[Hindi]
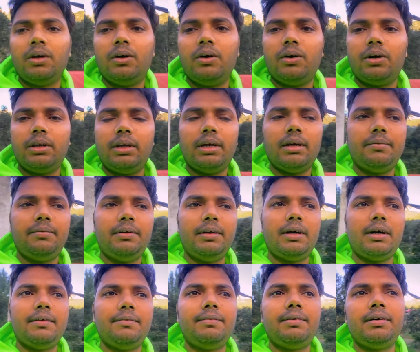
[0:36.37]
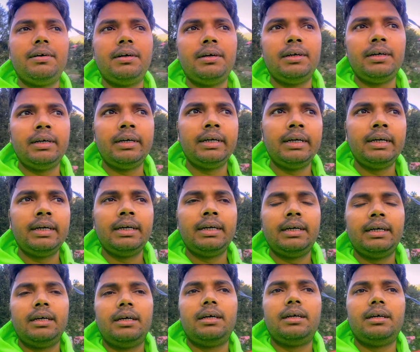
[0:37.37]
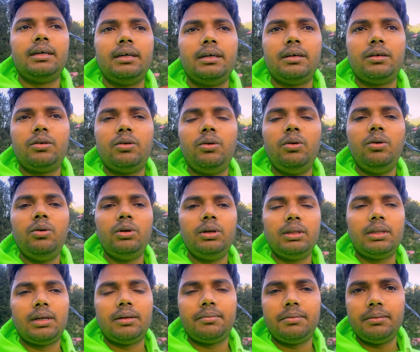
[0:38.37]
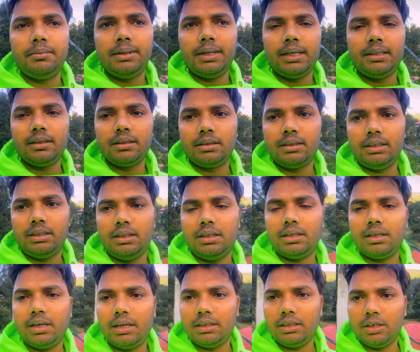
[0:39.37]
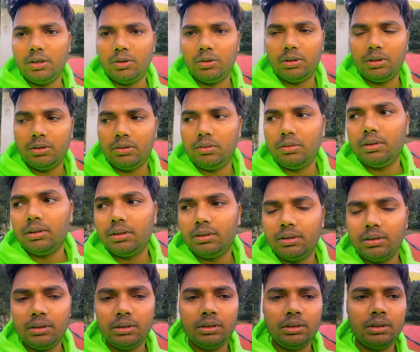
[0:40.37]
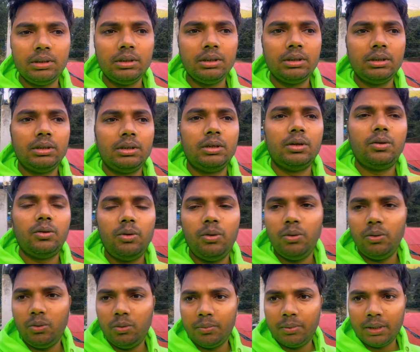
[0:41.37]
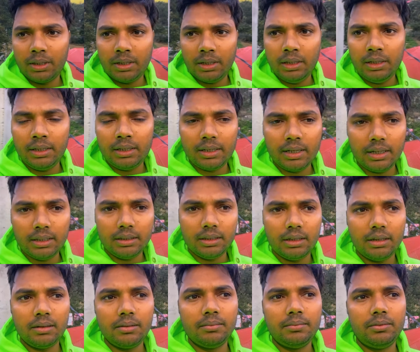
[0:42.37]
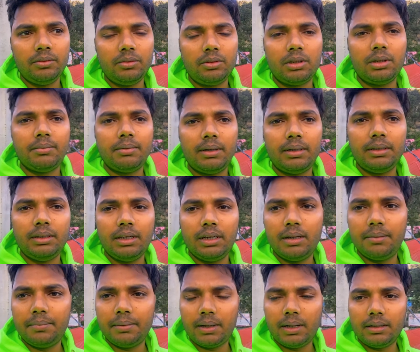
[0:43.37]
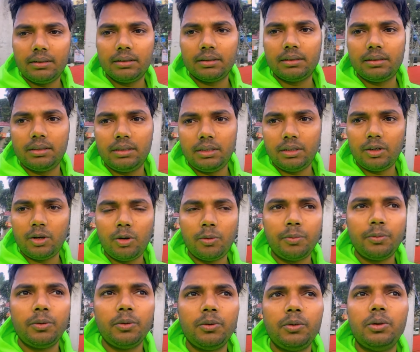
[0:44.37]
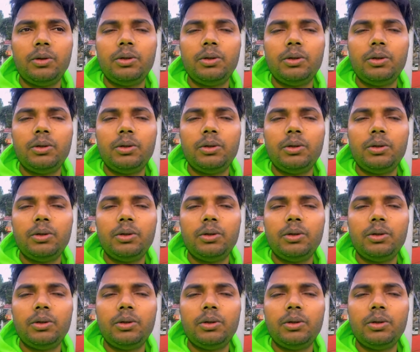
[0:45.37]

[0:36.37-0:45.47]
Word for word: और या फिर आप कुल्लू की तरफ से भी आ सकते हैं काजा होते हुए कुल्लू मनाली काजा तो उसके बाद यहाँ पर आ सकते हैं रिकांगपियो